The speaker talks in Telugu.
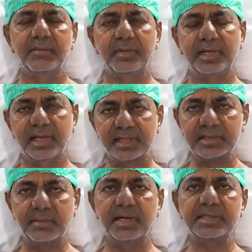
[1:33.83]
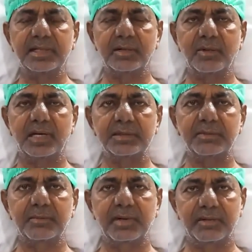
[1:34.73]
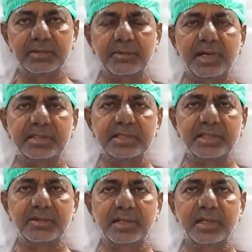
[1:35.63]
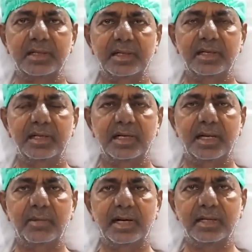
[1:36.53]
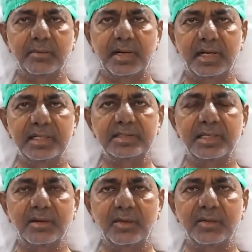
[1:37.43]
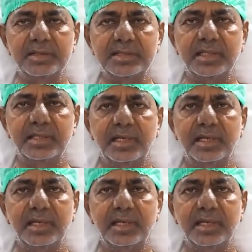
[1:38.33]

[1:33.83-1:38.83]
మీ ఇళ్ళకి క్షేమంగా చేరుకోవాలని చెప్పి నేను భగవంతుని ప్రార్థిస్తూ ఉన్నా నా మాటను మన్నించి గౌరవించి